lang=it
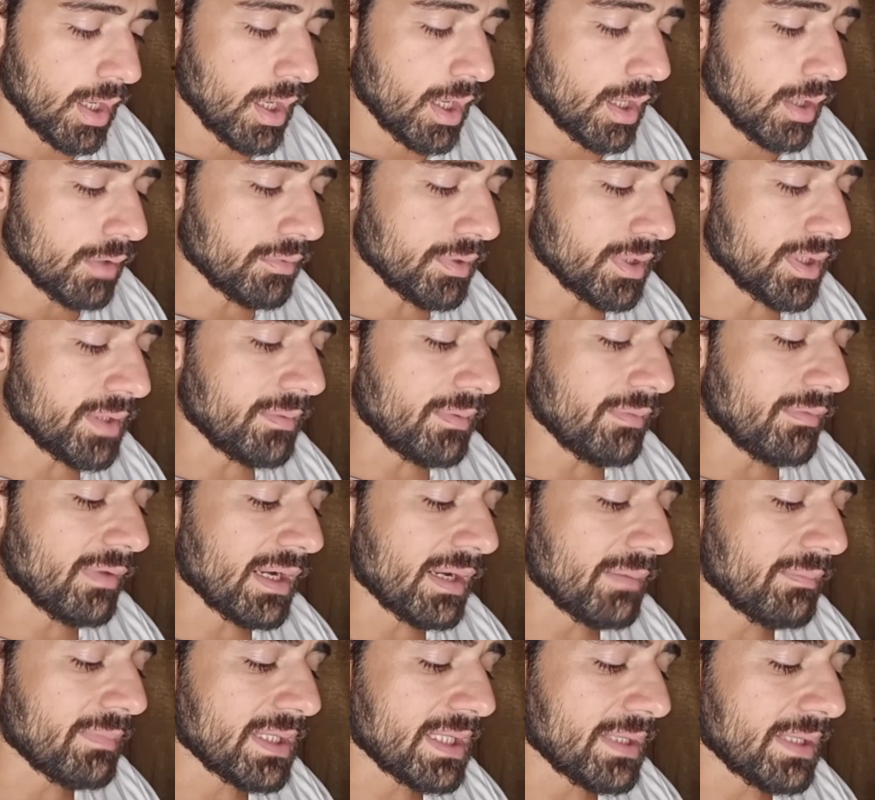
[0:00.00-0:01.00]
Quindi mi
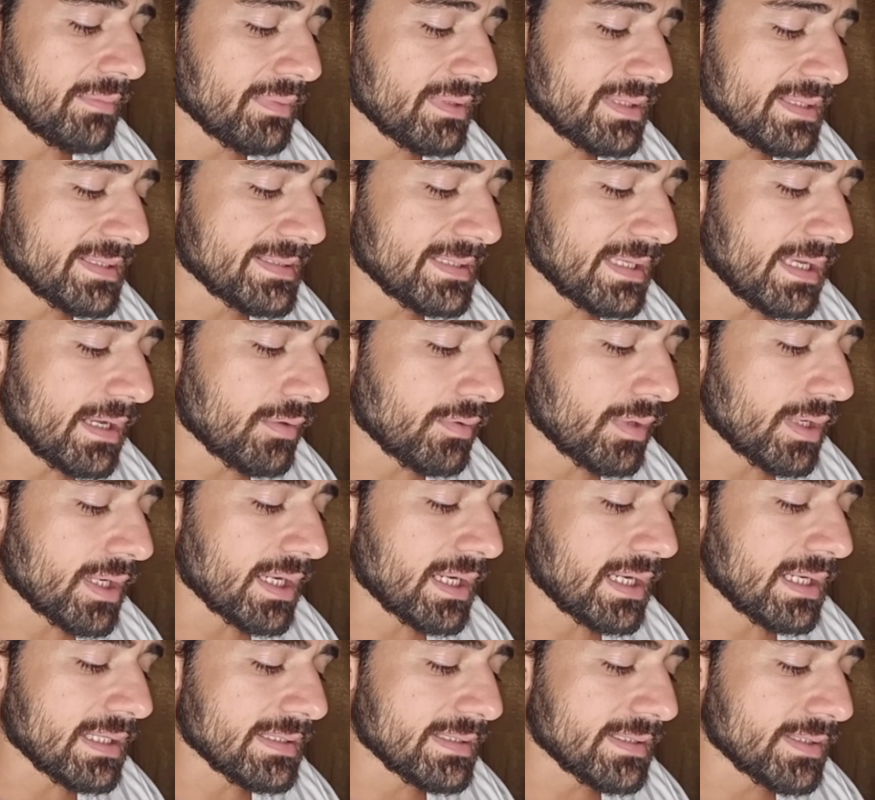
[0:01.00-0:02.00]
verrebbe da pensare a una
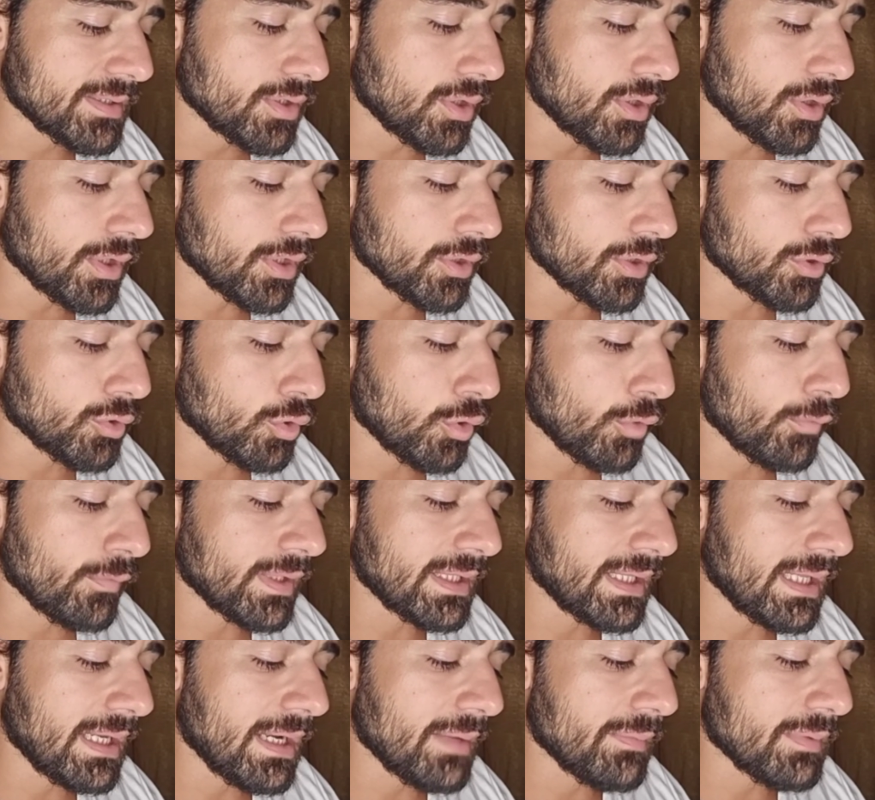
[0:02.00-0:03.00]
relazione dove
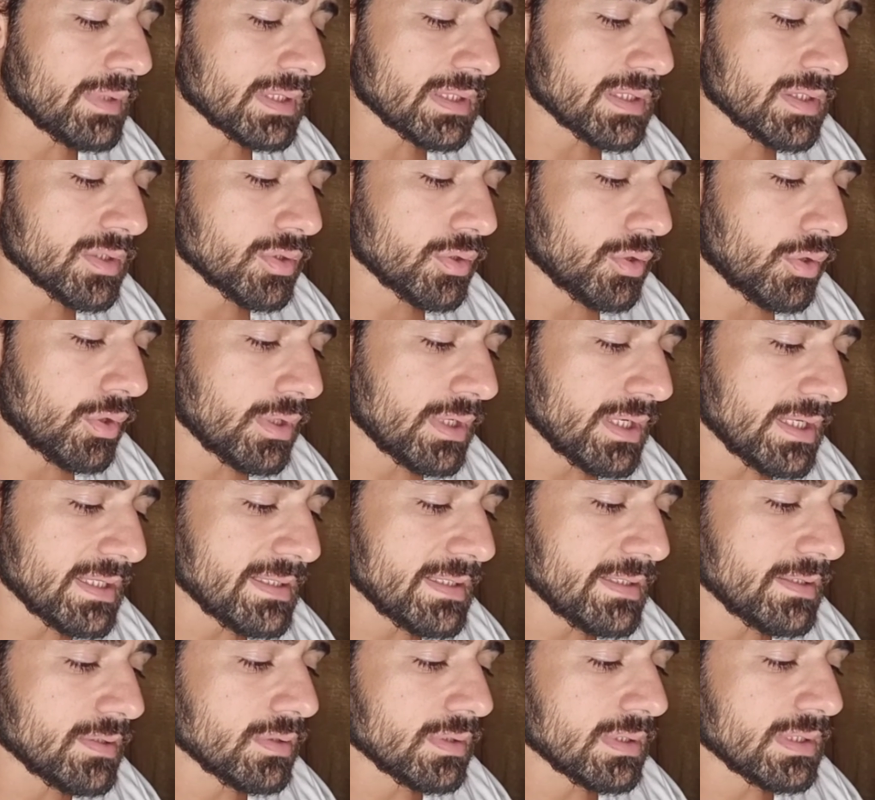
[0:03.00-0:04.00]
delle persone si
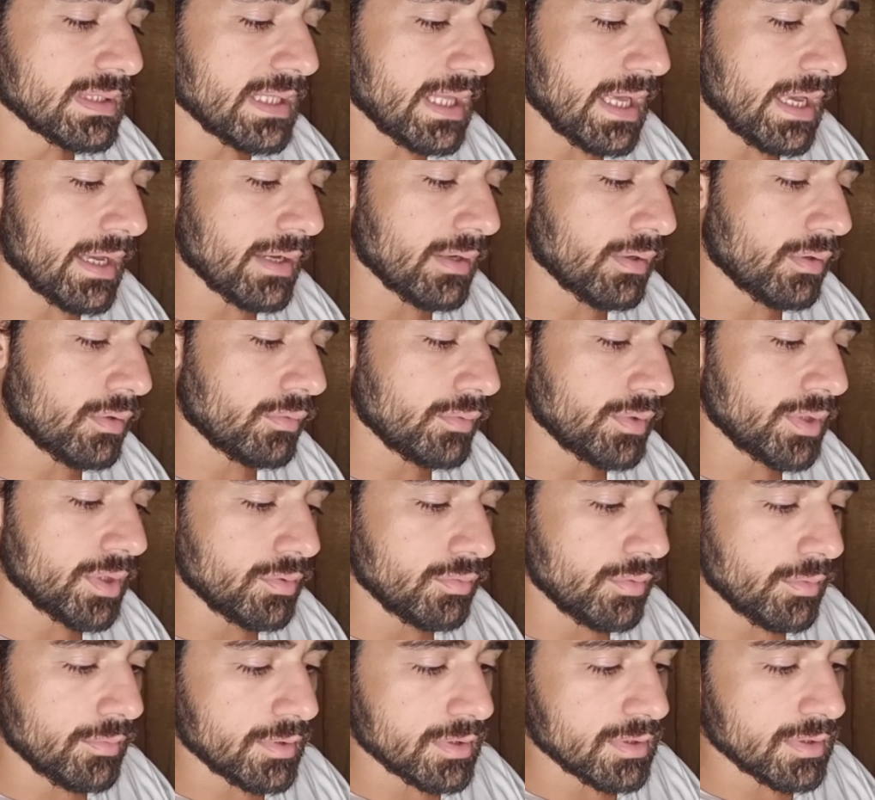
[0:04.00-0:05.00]
sostengono, quindi due
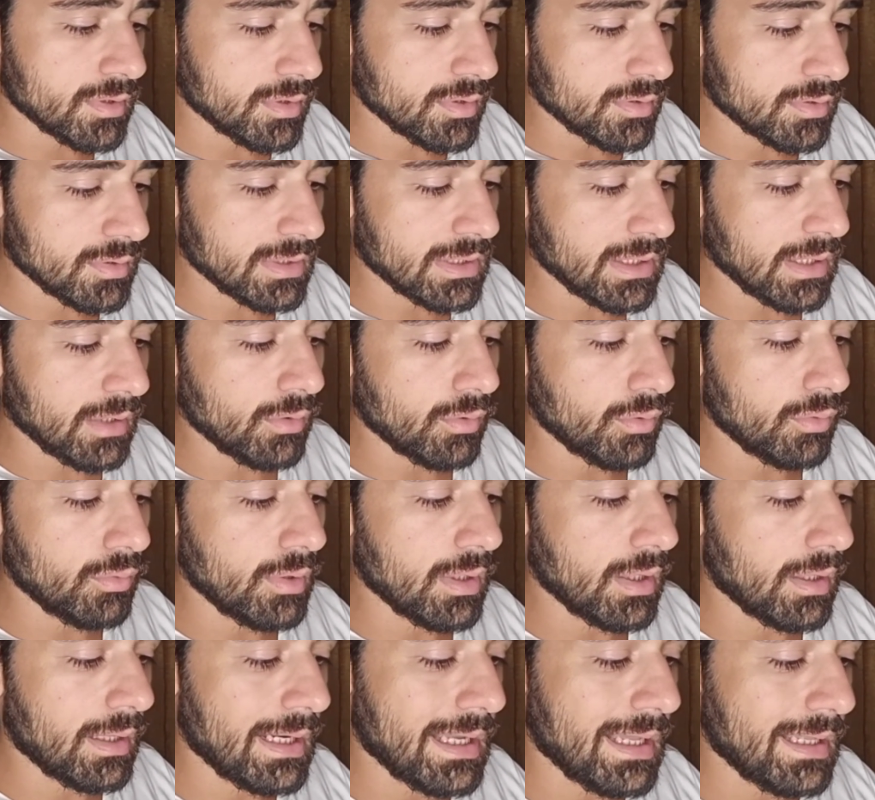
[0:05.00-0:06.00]
persone sostengono l'una
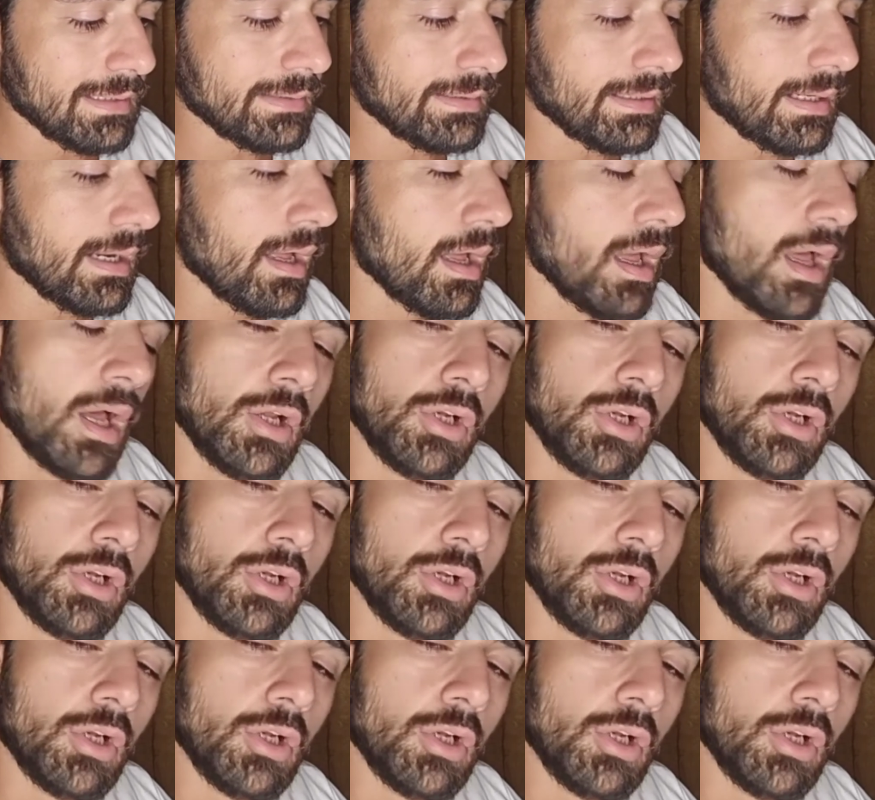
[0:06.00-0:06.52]
all'altra,